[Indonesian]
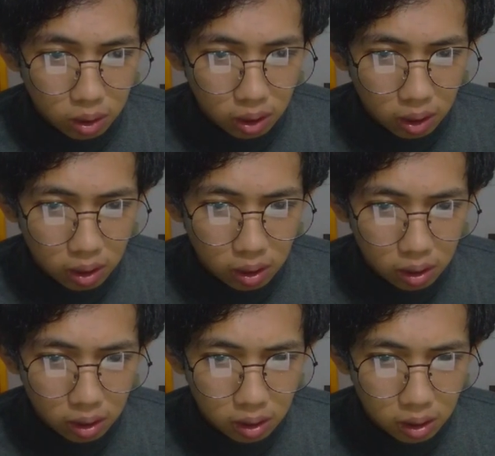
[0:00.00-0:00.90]
oke
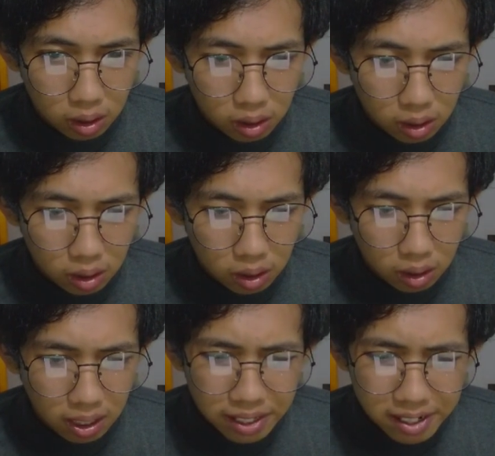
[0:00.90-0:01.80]

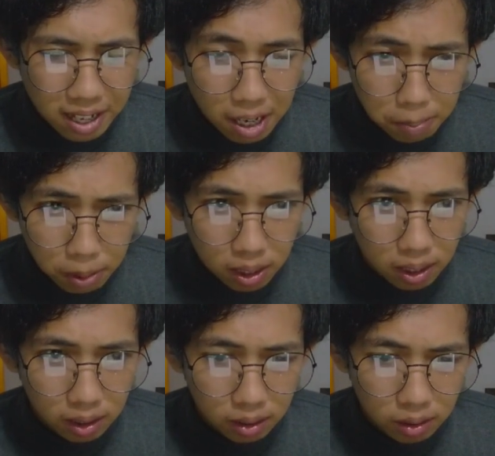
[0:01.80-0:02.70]
gak nyangka apa
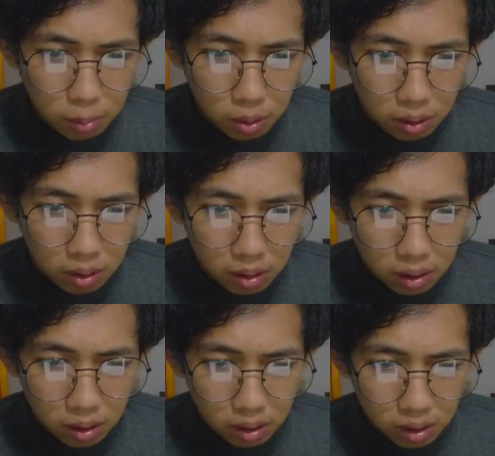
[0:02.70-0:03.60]
kata si Bon
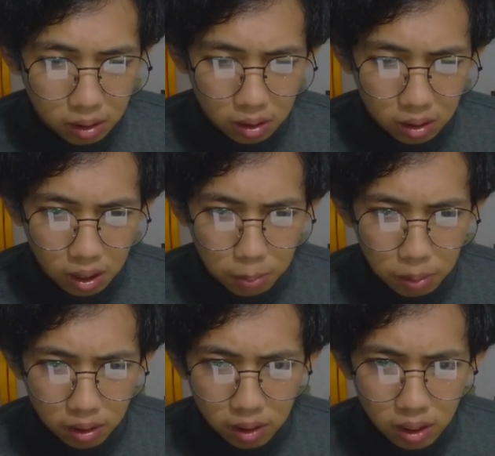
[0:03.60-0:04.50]

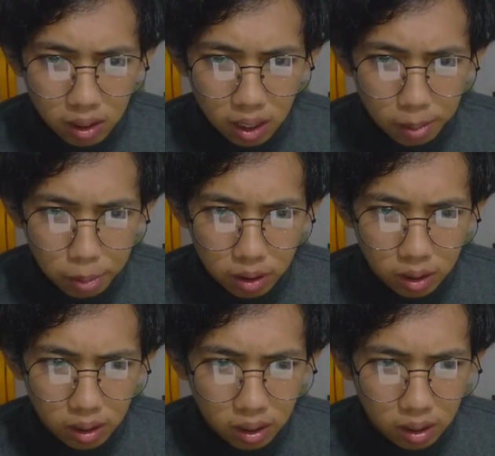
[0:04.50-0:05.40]
apa sih ini apa
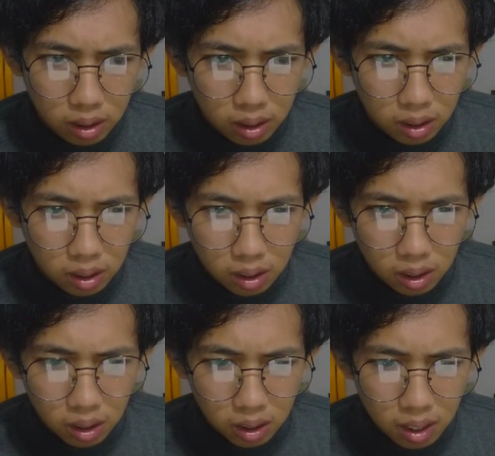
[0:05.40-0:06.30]
sih
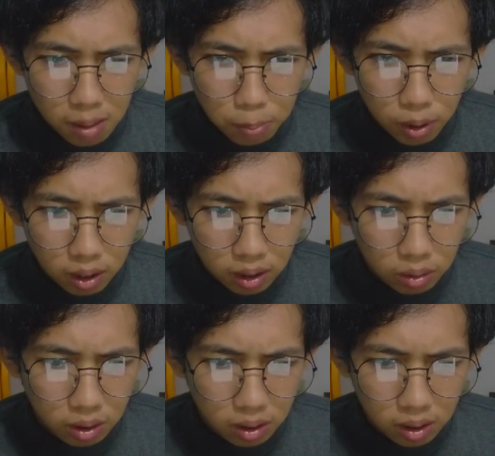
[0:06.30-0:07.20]
kenapa
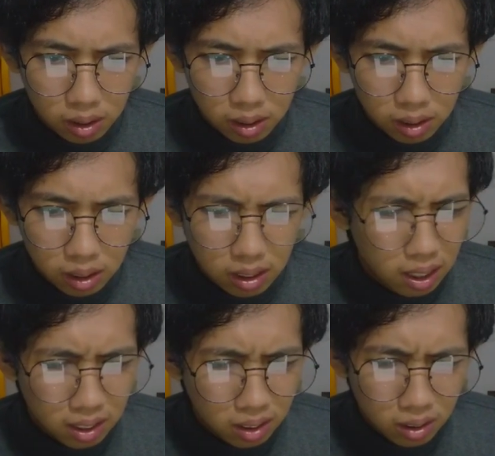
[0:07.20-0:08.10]
gitu kan
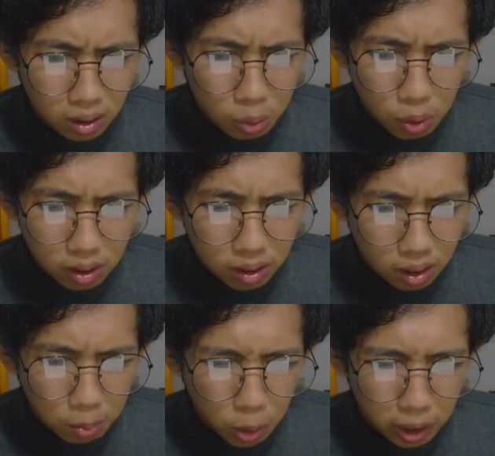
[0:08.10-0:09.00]
jelasin ke gue
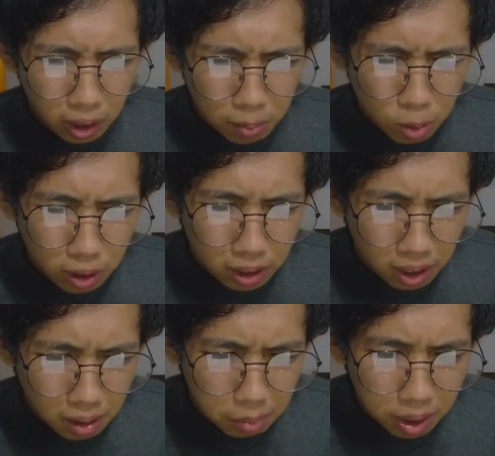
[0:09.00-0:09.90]
tentang
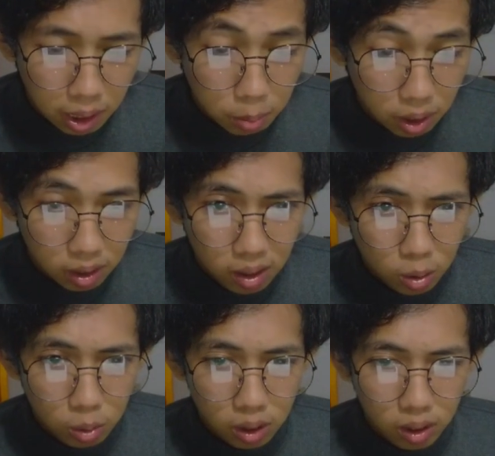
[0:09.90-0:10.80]
boneka-boneka menyeramkan
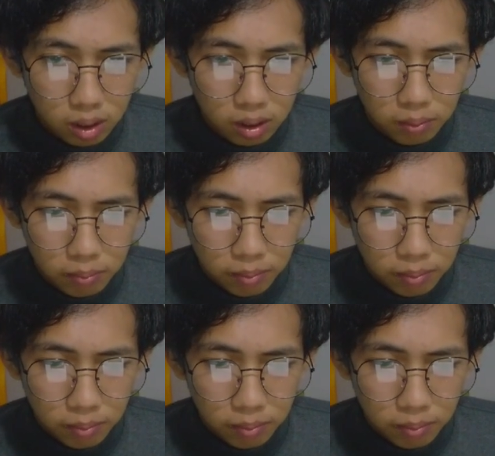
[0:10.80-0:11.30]
itu katanya